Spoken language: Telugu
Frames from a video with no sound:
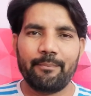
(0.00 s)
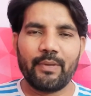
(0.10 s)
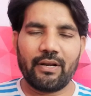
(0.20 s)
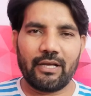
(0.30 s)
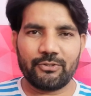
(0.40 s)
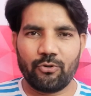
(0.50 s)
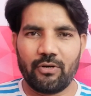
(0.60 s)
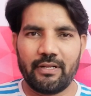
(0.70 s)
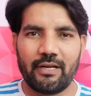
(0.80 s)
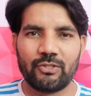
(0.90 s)
మీరు
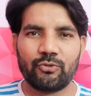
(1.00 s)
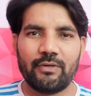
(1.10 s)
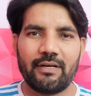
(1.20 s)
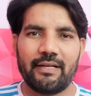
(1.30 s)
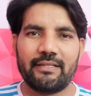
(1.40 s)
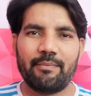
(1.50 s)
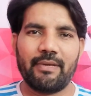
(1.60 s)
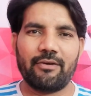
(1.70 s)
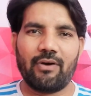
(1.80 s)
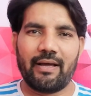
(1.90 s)
రాసుకోవాలి రాసుకున్నట్లయితే
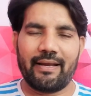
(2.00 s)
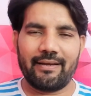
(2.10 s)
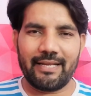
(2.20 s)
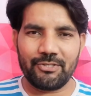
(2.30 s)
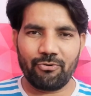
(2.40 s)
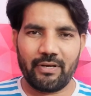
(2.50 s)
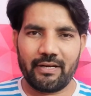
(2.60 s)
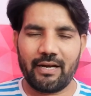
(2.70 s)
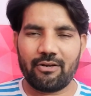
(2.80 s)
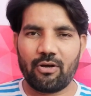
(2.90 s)
మీకు ఆ హెడ్లైన్
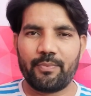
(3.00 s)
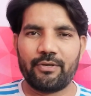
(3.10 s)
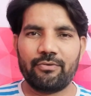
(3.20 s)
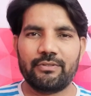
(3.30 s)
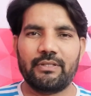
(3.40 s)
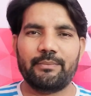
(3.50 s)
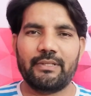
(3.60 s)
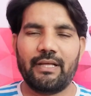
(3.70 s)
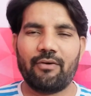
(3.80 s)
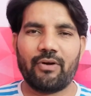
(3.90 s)
చూడగానే ఆ టాపిక్ గురించి
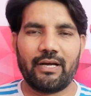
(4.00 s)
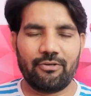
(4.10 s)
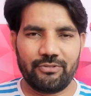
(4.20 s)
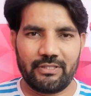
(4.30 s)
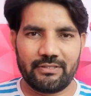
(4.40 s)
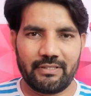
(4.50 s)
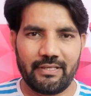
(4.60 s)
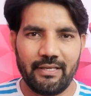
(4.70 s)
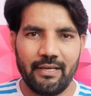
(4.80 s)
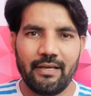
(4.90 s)
మీద అవగాహన వచ్చేస్తుంది
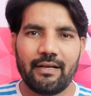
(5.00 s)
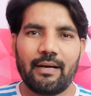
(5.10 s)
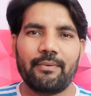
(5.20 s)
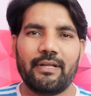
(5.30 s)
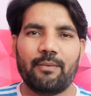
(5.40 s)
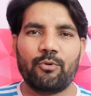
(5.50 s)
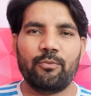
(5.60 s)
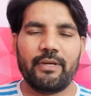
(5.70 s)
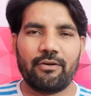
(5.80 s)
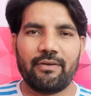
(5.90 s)
కాబట్టి అప్పుడు
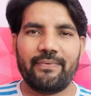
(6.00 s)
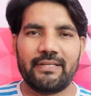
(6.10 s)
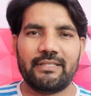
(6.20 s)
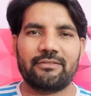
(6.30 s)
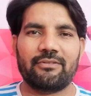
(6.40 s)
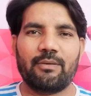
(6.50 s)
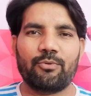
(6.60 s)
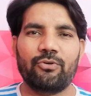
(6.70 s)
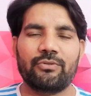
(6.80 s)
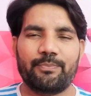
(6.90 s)
మీరు రిఫర్
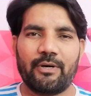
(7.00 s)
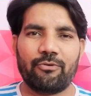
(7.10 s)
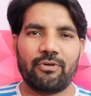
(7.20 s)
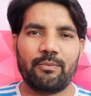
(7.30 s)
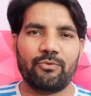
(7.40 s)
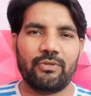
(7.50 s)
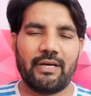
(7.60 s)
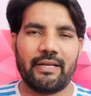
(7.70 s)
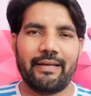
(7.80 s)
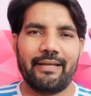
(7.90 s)
చేసుకున్నప్పుడు పడుకునే ముందు
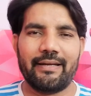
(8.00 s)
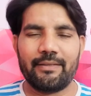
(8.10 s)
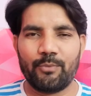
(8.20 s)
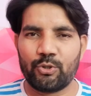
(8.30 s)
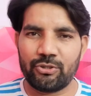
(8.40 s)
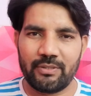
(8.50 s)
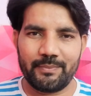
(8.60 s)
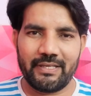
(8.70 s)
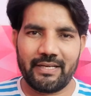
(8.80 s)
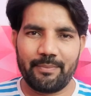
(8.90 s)
కానీ లేదంటే మొత్తం
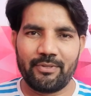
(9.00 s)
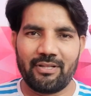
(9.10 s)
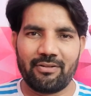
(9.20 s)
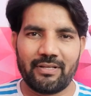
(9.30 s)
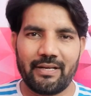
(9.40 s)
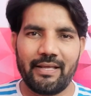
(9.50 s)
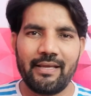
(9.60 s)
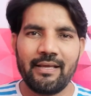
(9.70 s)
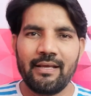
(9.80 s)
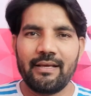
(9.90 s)
సబ్జెక్ట్ అయిపోయిన తర్వాత కానీ
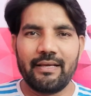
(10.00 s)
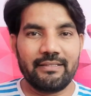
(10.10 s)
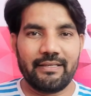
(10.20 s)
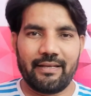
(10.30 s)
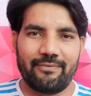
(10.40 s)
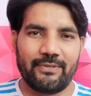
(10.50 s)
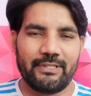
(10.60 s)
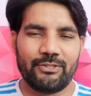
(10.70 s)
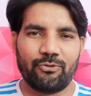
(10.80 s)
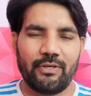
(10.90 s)
ఈజీగా రిఫర్
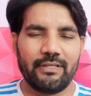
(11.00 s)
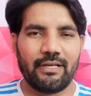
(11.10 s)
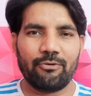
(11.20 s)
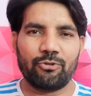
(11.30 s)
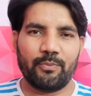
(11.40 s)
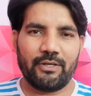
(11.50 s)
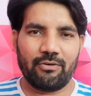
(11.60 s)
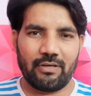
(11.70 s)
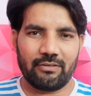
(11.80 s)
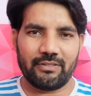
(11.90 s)
చేసుకొని దాన్ని
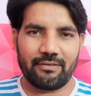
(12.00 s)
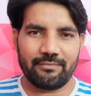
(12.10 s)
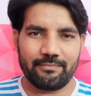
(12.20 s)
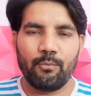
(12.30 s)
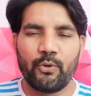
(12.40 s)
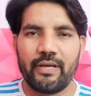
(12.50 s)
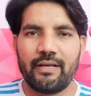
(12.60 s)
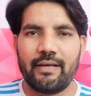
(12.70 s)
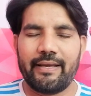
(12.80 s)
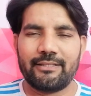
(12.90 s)
గుర్తుపెట్టుకోగలుగుతారు
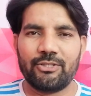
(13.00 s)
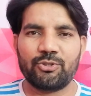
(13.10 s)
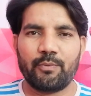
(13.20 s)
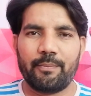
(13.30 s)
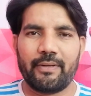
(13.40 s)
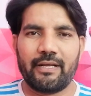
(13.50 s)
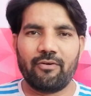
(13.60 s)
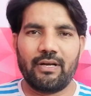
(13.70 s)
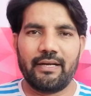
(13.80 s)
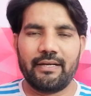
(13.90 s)
ముఖ్యంగా ఎగ్జామ్స్ ప్రిపేర్ అయ్యే
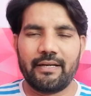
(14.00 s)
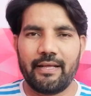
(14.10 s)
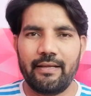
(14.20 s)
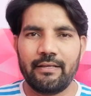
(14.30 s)
వాళ్ళు ఏంటంటే